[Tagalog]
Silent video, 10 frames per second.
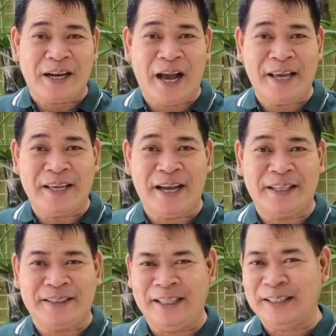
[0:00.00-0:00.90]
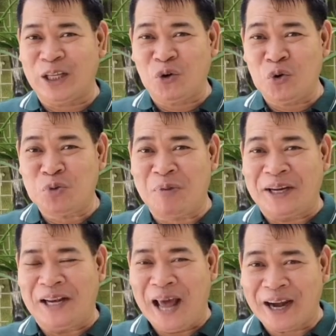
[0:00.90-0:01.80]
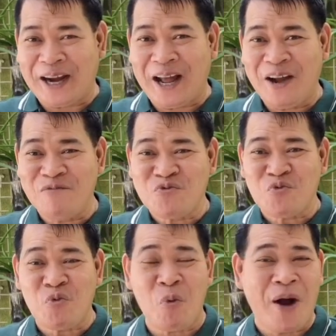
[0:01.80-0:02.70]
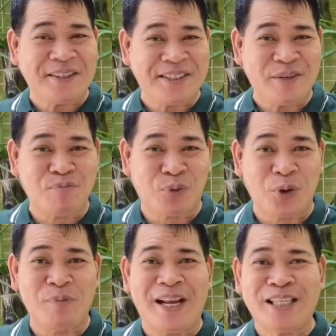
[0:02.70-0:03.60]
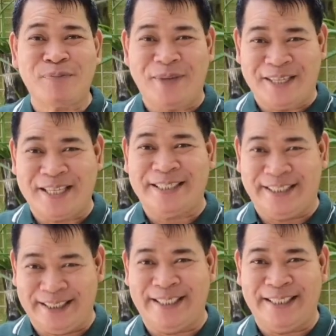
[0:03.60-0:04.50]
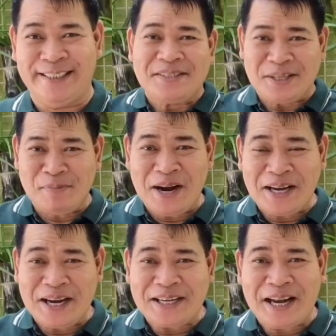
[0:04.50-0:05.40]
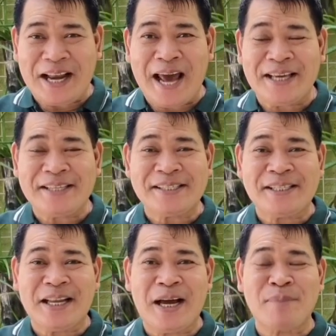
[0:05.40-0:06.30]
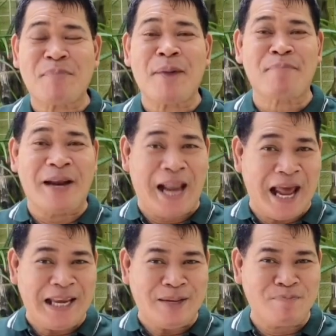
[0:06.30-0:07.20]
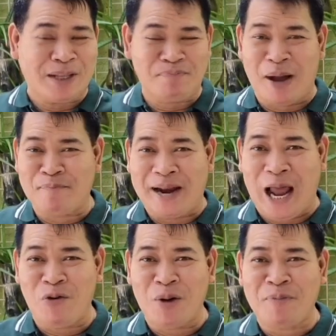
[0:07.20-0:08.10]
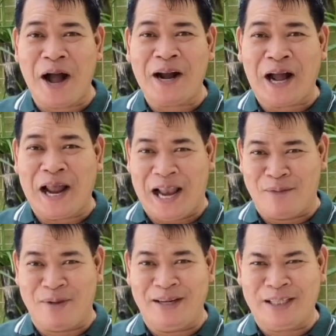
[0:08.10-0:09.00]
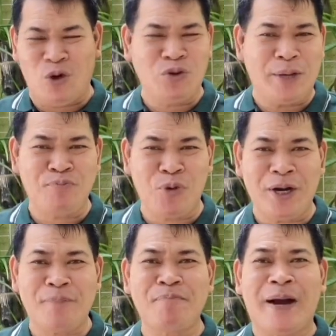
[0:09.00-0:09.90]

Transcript: kay uh, Tita Rose Marilara watching from Las Piñas City. Sa mga nagnanais na mapalalim at mapalawak pa ang kaalaman, kaugnay po ng